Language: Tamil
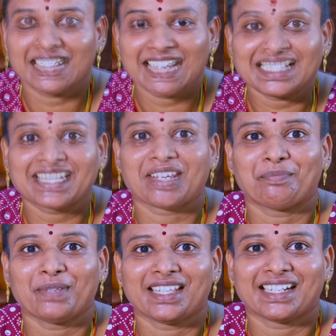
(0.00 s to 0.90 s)
டேஸ்ட்டு
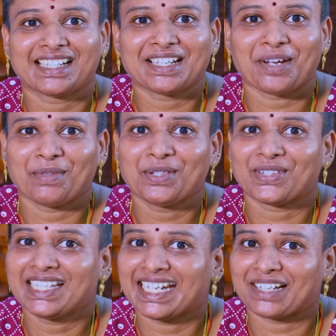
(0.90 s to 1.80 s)
எப்படி இருக்குது அப்படின்னு
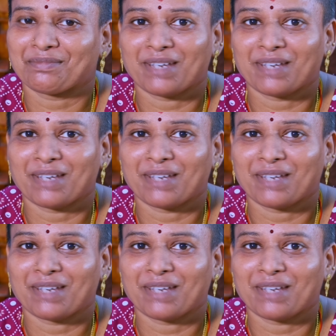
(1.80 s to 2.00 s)
சொல்லி எனக்கு